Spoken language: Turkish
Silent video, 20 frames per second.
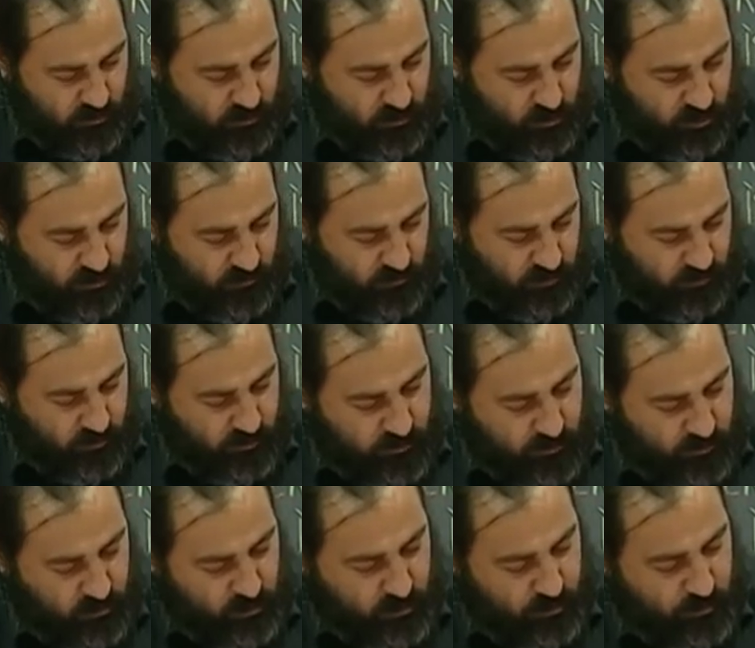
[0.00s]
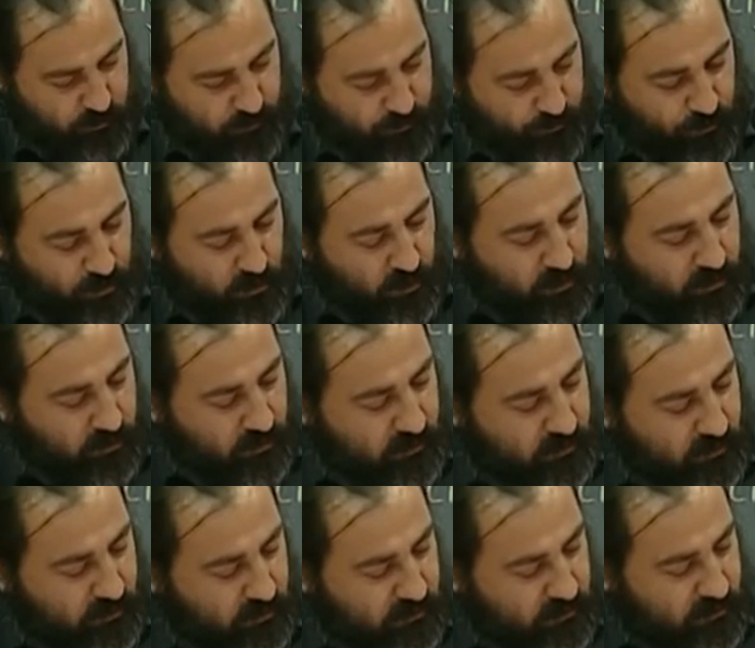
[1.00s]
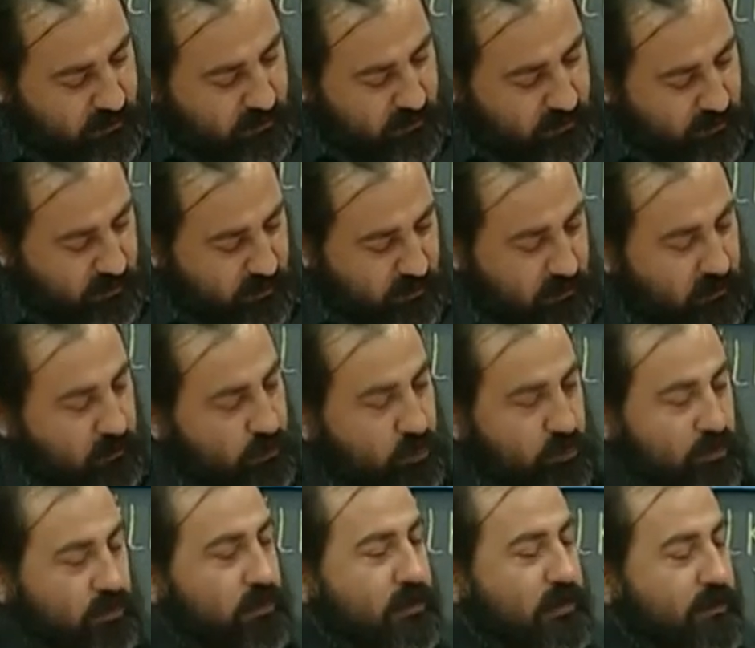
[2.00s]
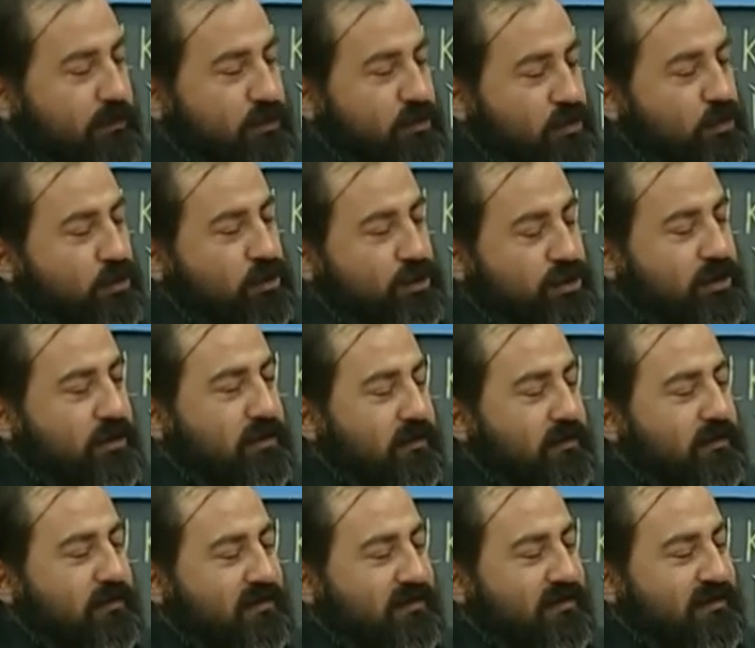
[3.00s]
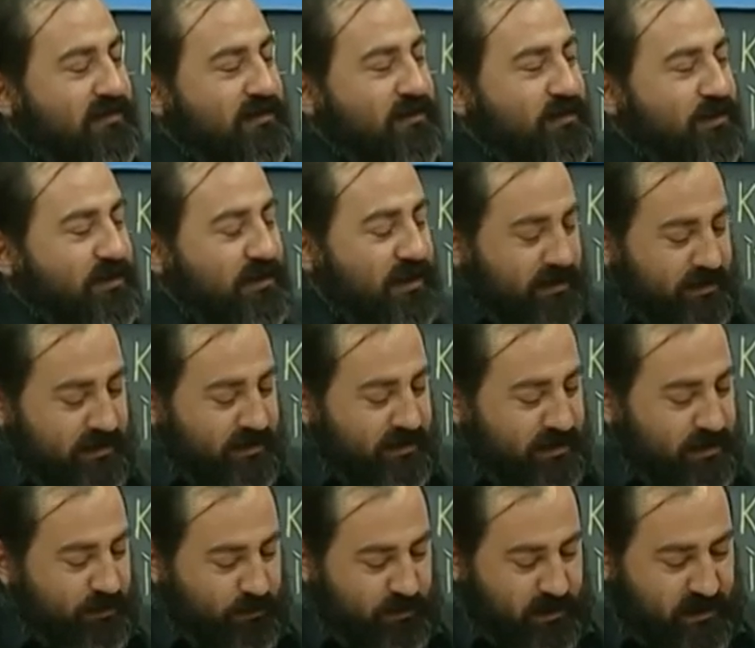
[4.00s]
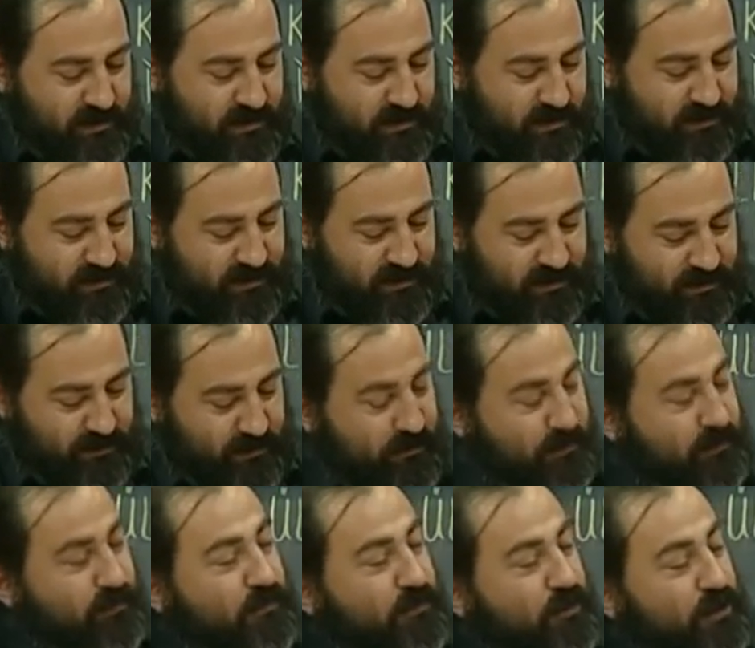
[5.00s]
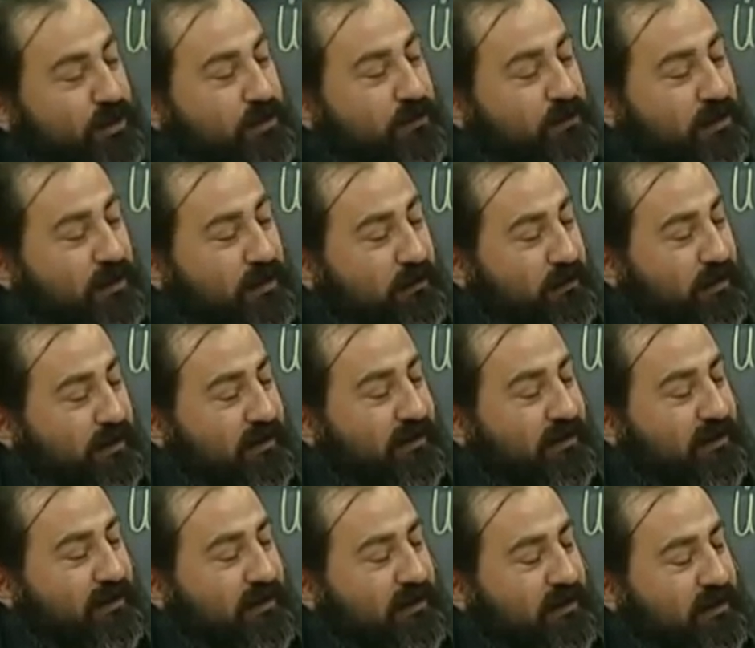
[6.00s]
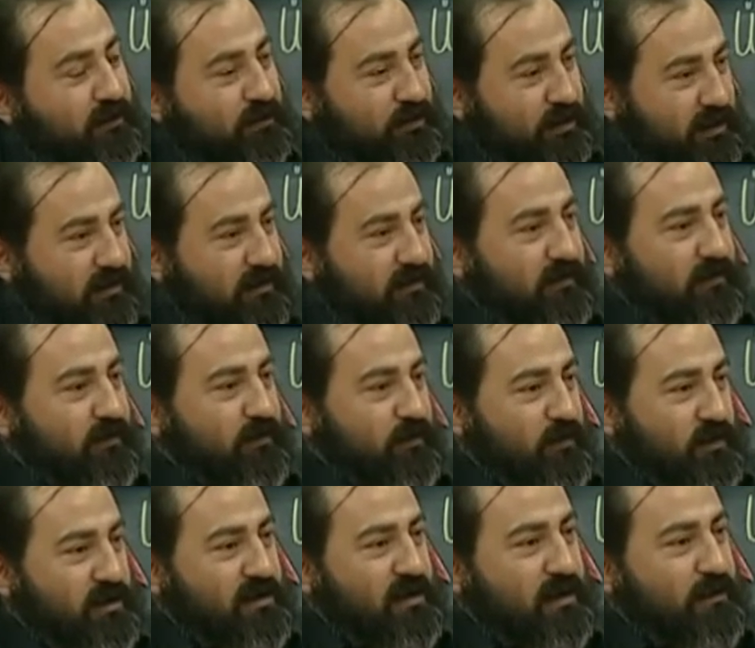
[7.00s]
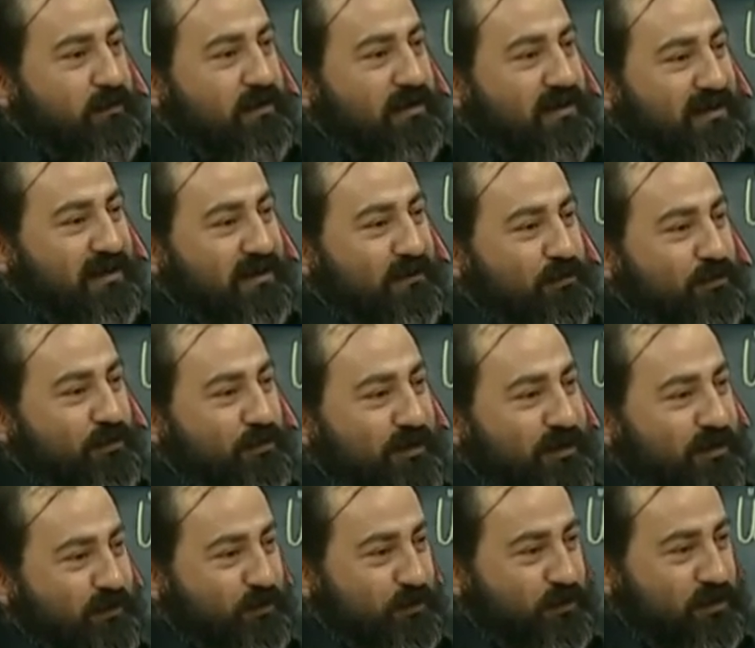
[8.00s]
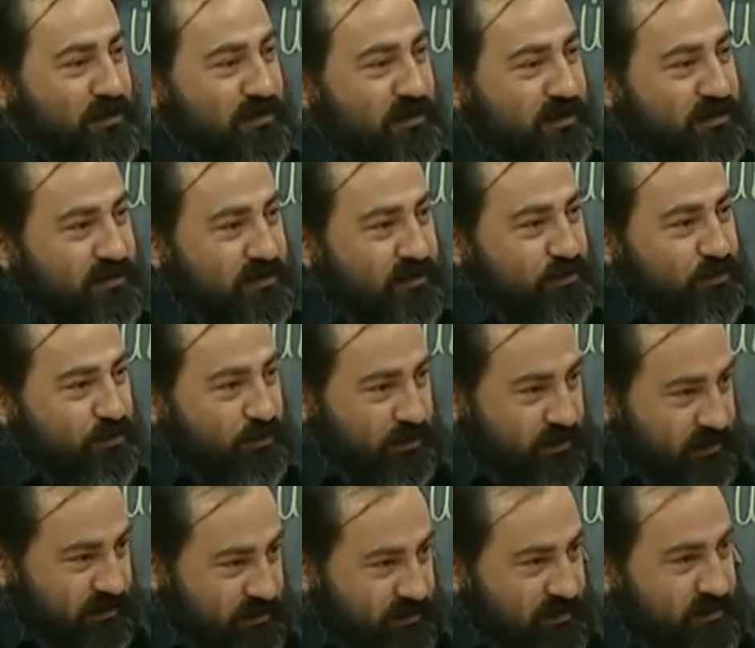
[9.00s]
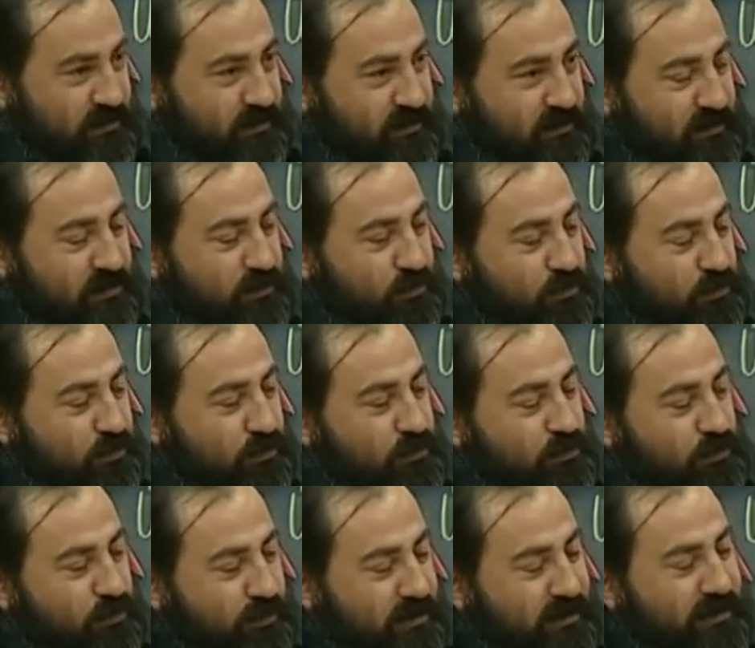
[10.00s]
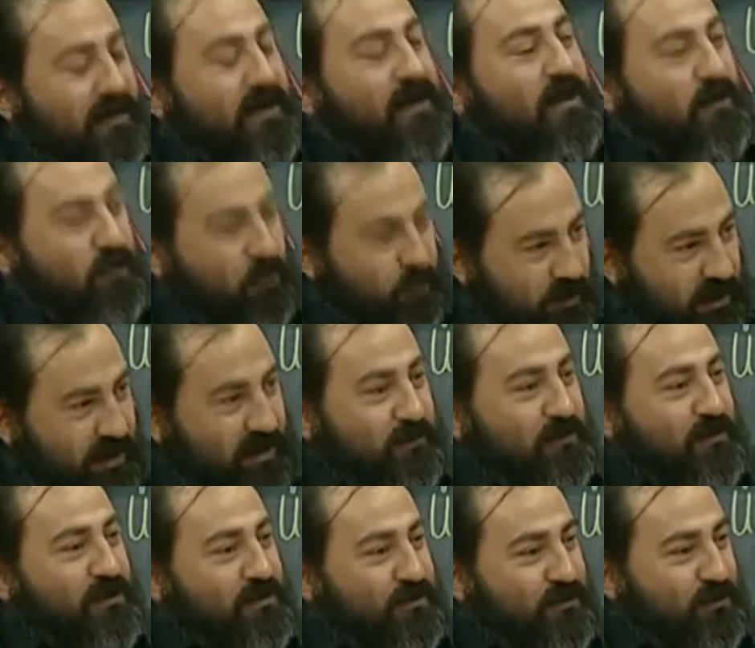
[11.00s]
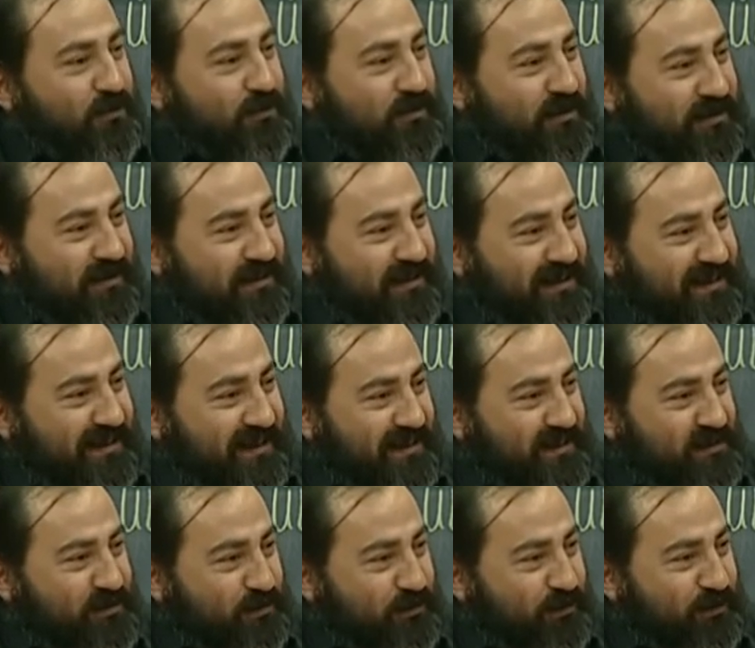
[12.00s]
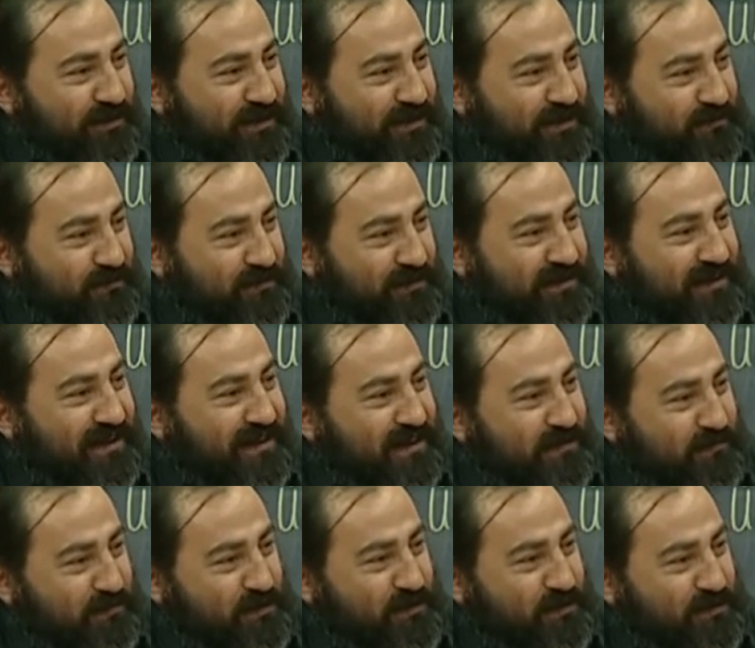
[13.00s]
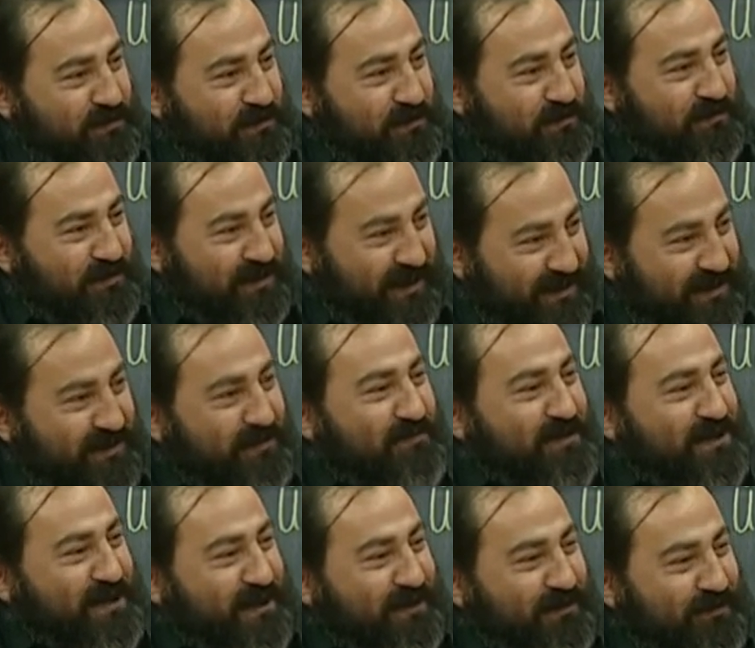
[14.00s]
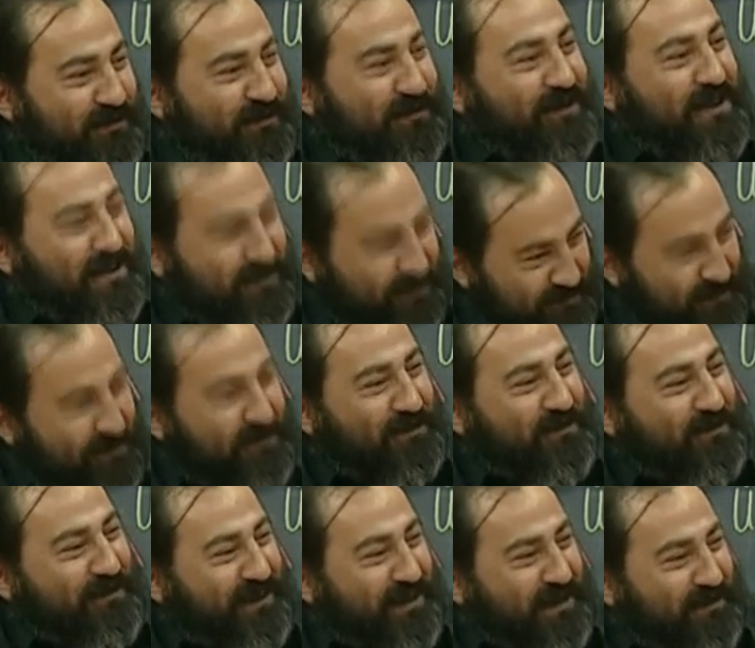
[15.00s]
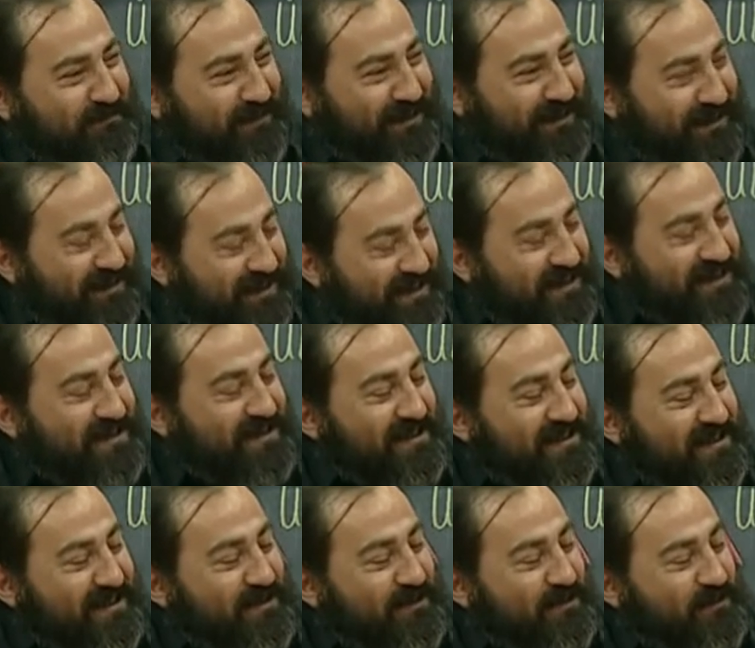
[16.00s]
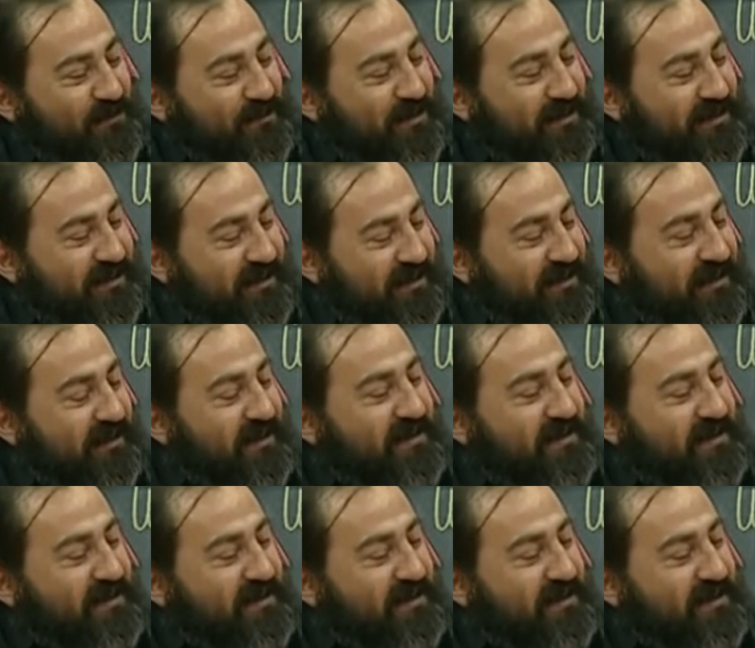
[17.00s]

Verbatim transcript: Mustafa Bey'e de sorayım. Eee bu hani psikolojik e, yanlarından bahsetti e, Murat Bey ama e bir de insan bedeni bu. Ya 12 saat çalışıyor ki sizin iş kolunuz öyle kolay bir iş kolu da değil yani çikolata gibi, bisküvi gibi tatlı bir sektör görünüyor ama Aynen. işçi için öyle değil.